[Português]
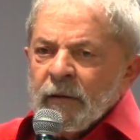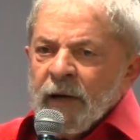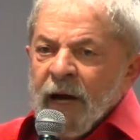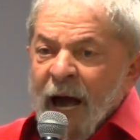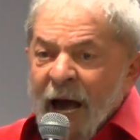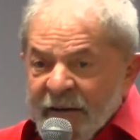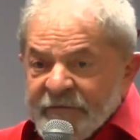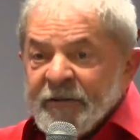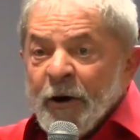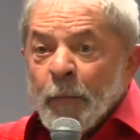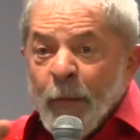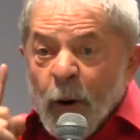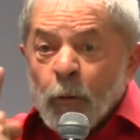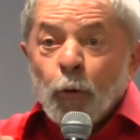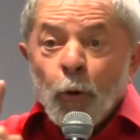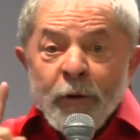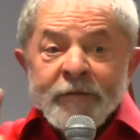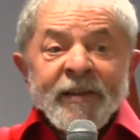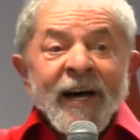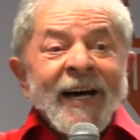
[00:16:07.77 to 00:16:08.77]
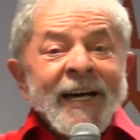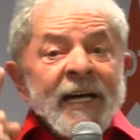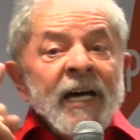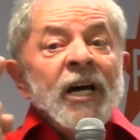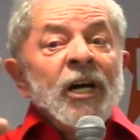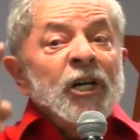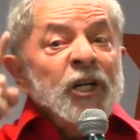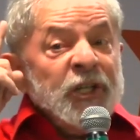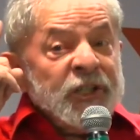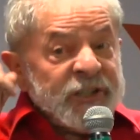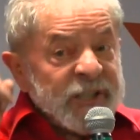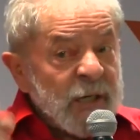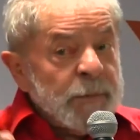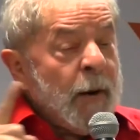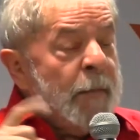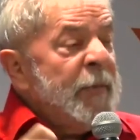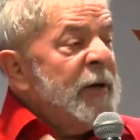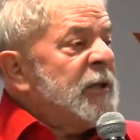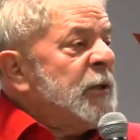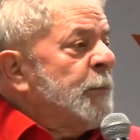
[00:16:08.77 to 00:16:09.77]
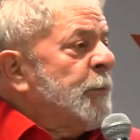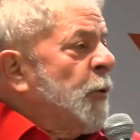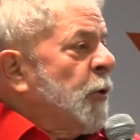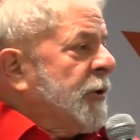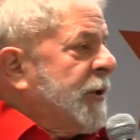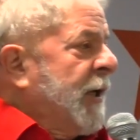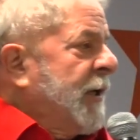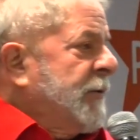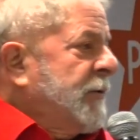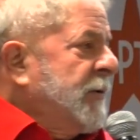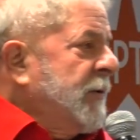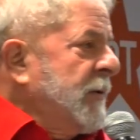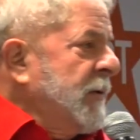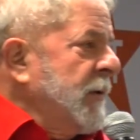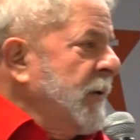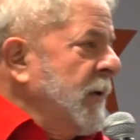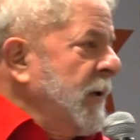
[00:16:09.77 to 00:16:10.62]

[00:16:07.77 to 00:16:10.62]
Essa é uma coisa extremamente importante.